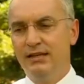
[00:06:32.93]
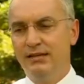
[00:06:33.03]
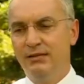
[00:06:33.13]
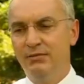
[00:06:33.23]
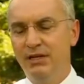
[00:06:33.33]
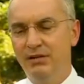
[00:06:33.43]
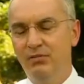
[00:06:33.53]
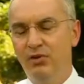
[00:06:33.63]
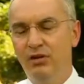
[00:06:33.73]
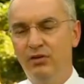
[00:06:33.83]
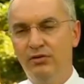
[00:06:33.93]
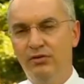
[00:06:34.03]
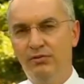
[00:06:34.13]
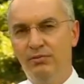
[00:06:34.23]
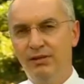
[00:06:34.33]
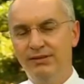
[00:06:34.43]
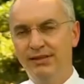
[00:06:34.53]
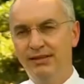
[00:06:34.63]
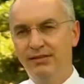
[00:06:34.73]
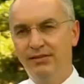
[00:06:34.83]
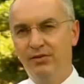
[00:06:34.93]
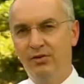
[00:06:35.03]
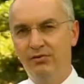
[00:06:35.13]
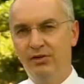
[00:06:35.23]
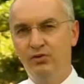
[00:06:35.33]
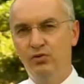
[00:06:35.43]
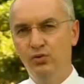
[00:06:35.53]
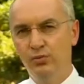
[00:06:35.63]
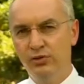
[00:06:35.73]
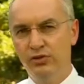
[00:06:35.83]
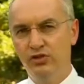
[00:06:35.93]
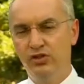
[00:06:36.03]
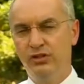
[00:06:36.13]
Äh, bei den Burnout-Patienten ist häufig typisch,